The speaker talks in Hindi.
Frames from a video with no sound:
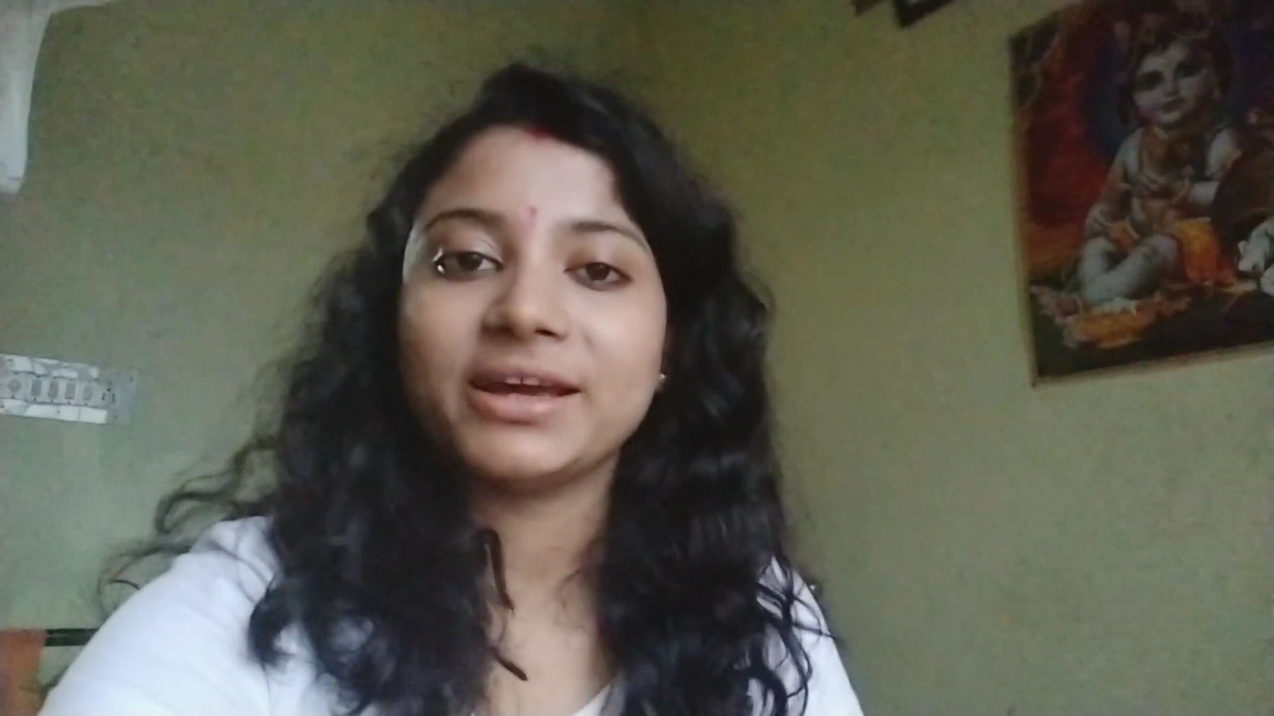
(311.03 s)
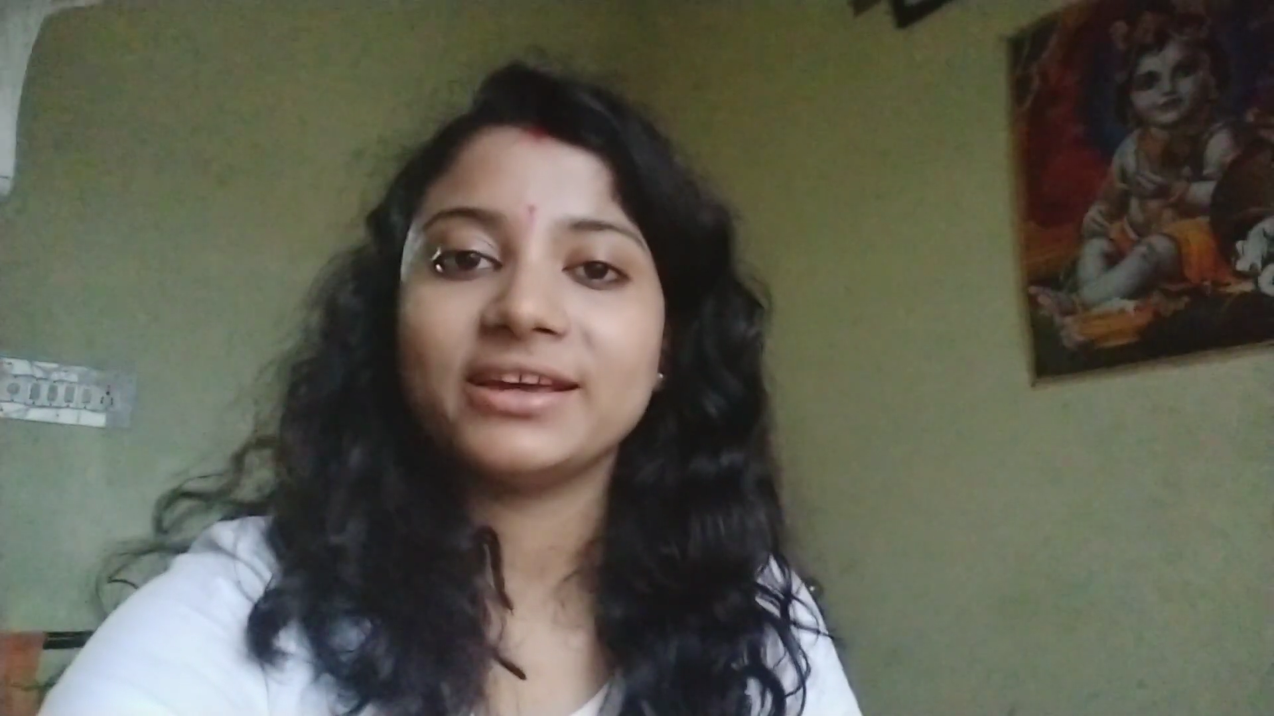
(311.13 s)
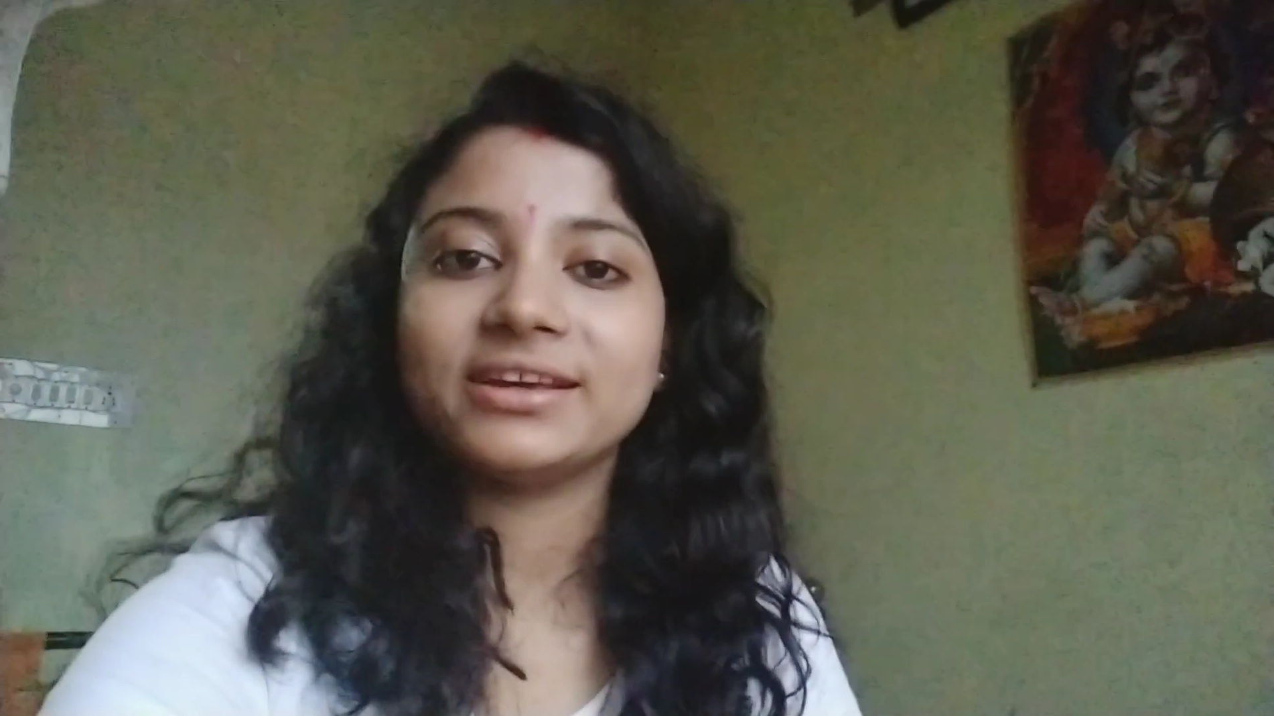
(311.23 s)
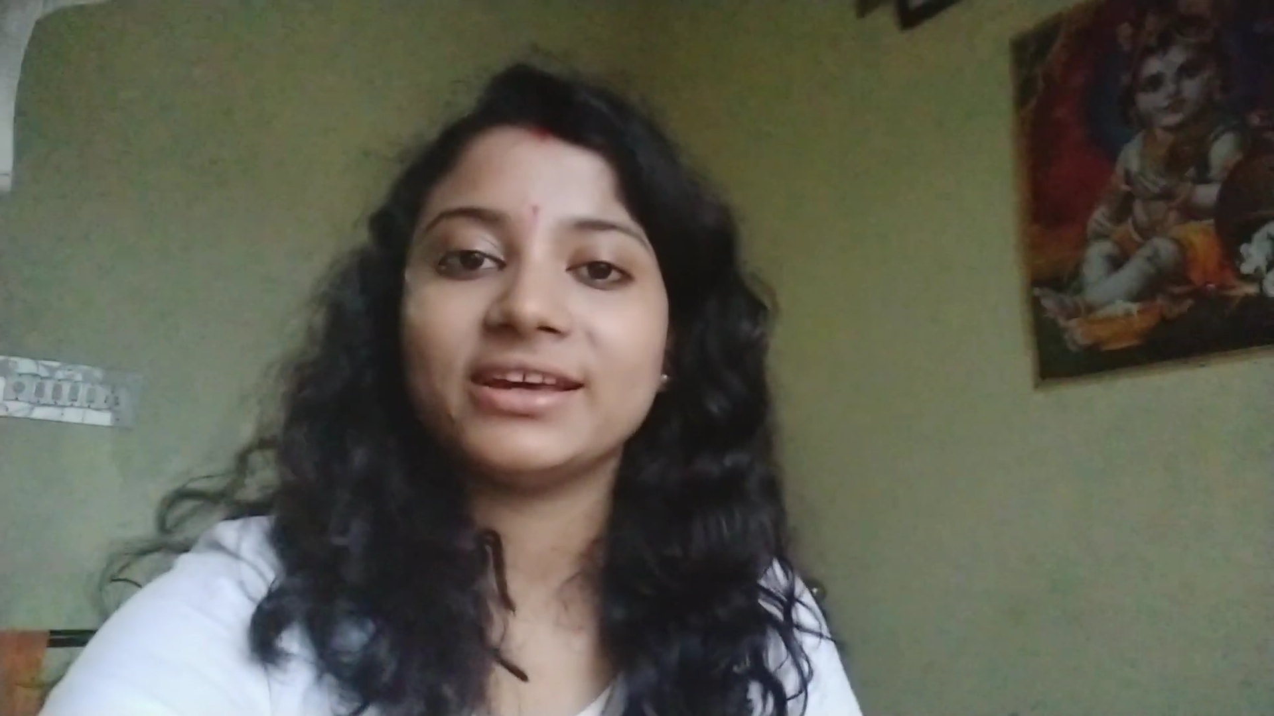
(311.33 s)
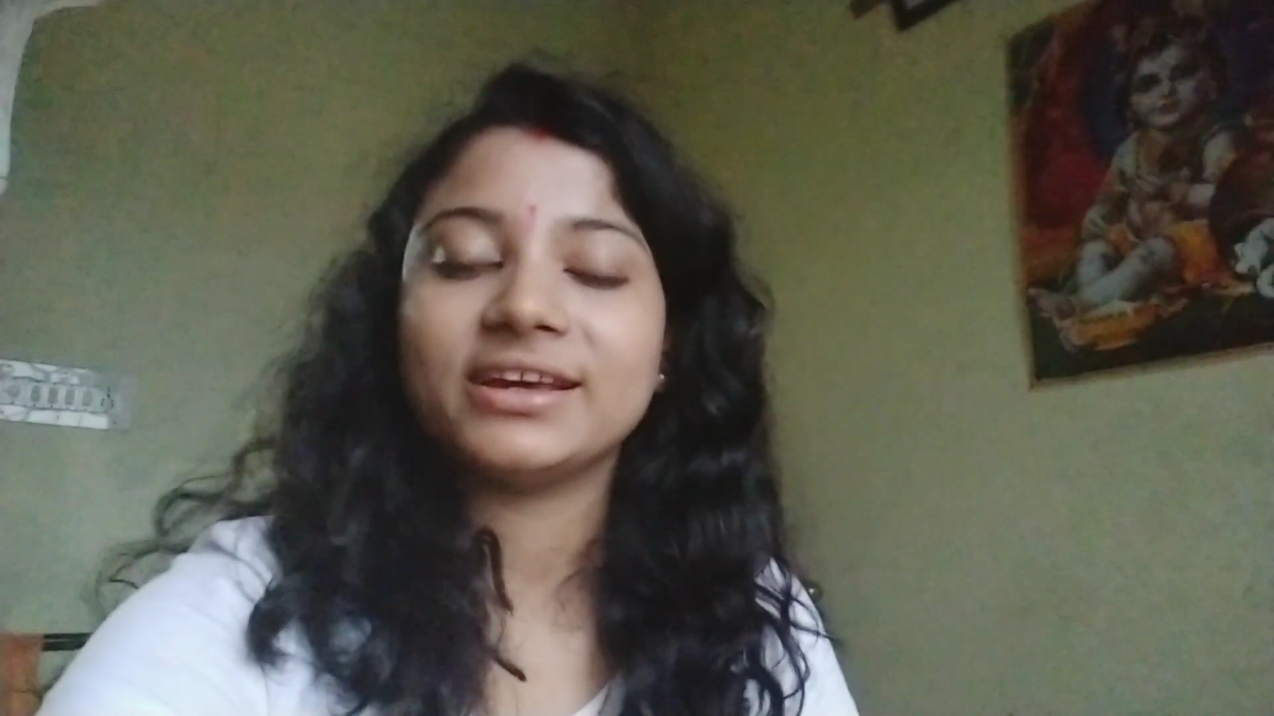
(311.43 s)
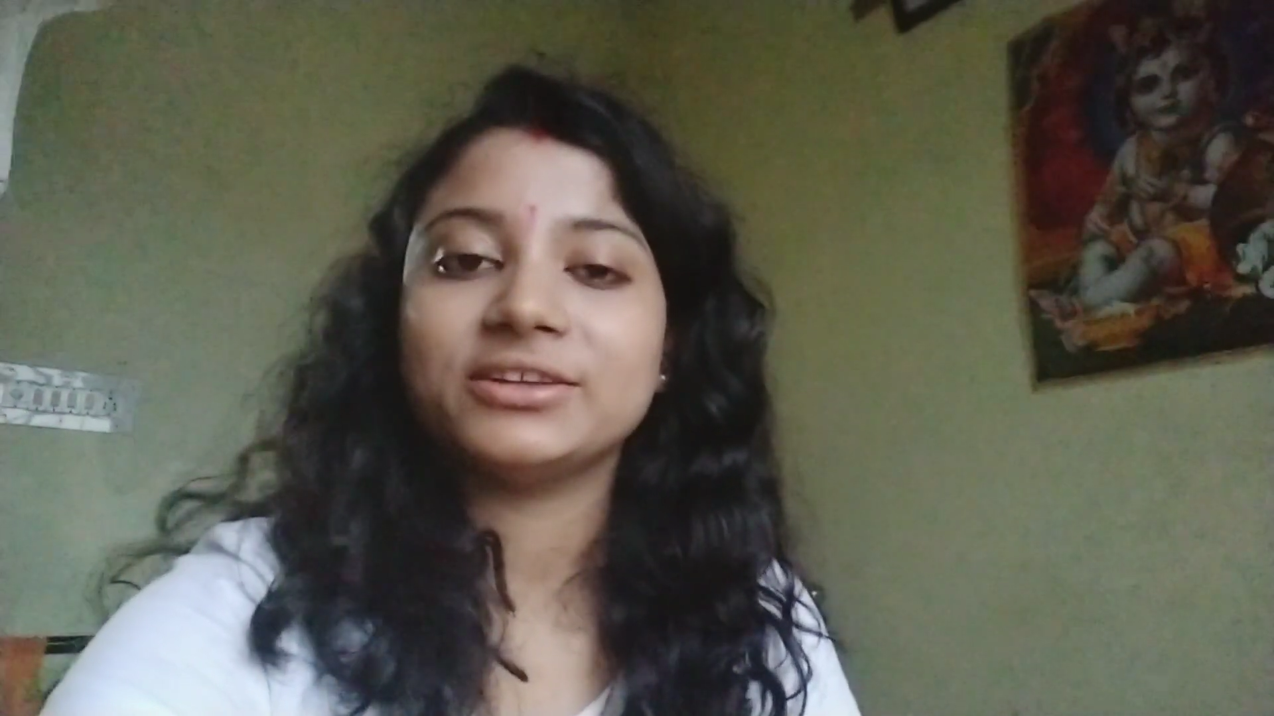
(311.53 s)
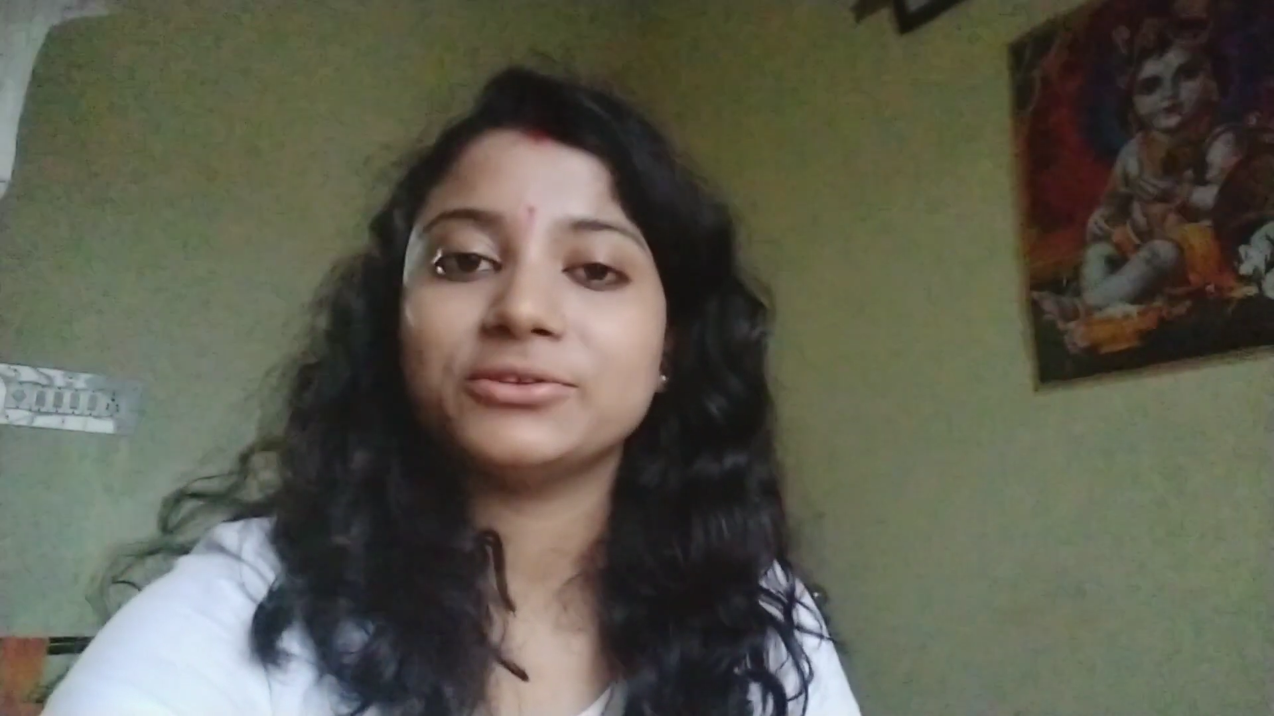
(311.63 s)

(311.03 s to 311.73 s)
बाइक है